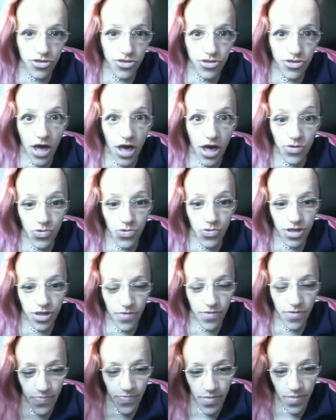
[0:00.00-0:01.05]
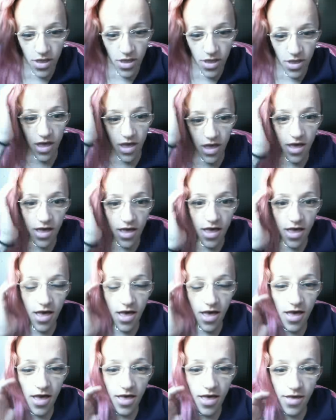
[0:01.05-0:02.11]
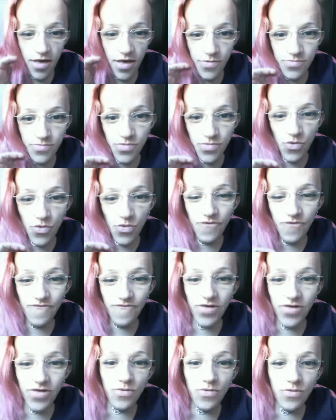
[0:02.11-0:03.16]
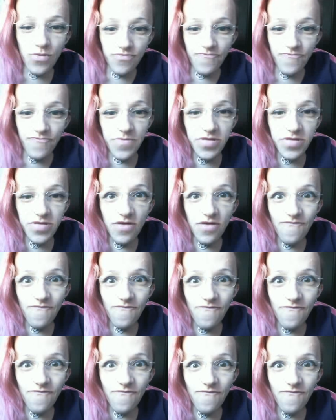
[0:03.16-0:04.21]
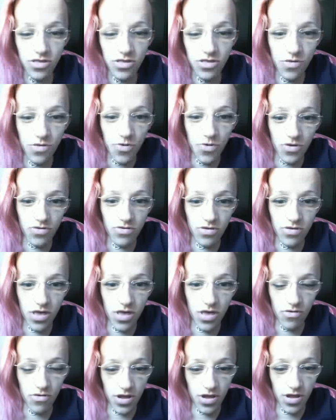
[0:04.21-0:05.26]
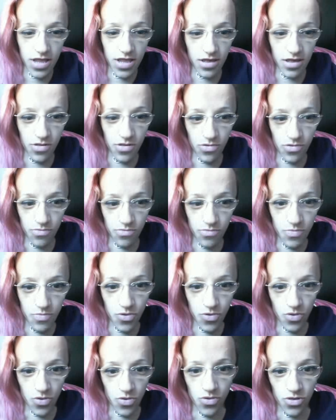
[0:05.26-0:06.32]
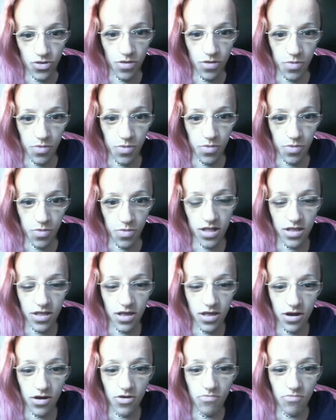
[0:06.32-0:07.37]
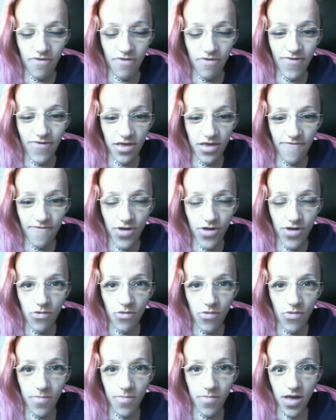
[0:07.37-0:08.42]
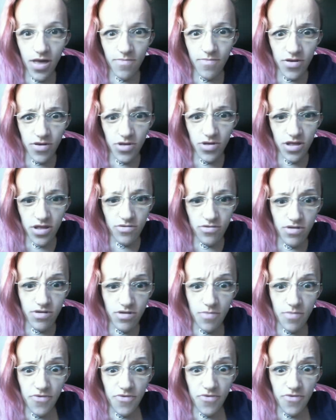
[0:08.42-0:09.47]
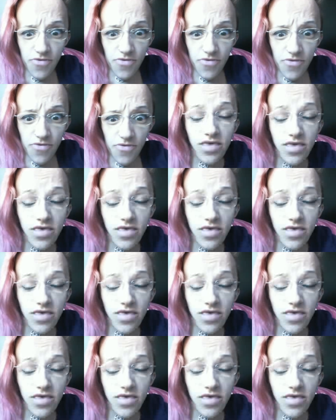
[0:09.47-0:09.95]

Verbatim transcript: Ciao a tutti! Um, un video veramente velocissimo che ho iniziato un po' così perché in realtà non mi vedevo nella webcam e quindi non capivo niente.